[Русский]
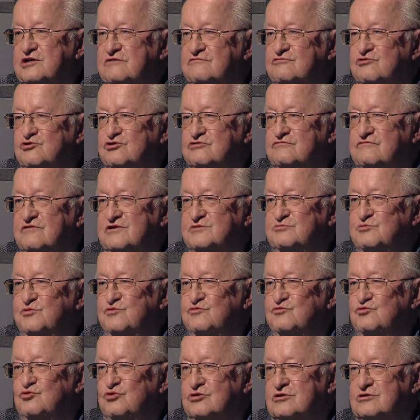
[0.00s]
98
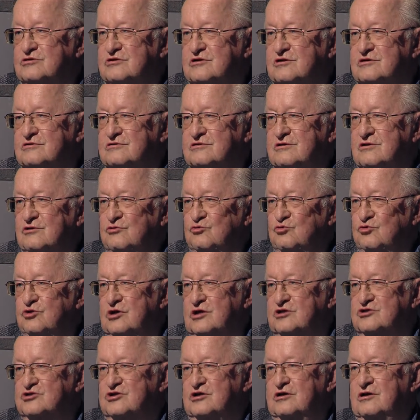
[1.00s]
-го года сейчас? У
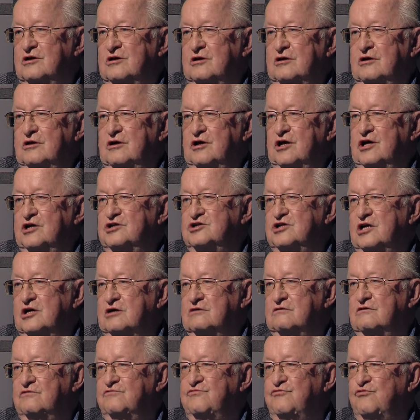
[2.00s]
нас же
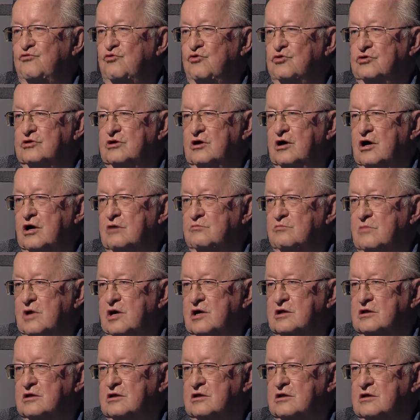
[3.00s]
резервный фонд
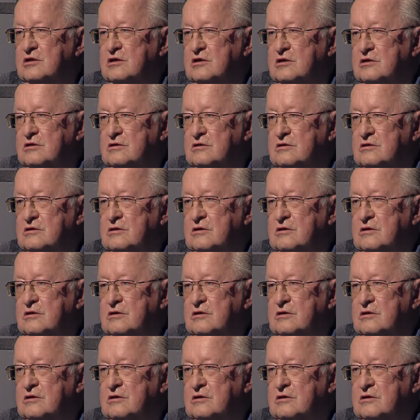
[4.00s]
громадный, да?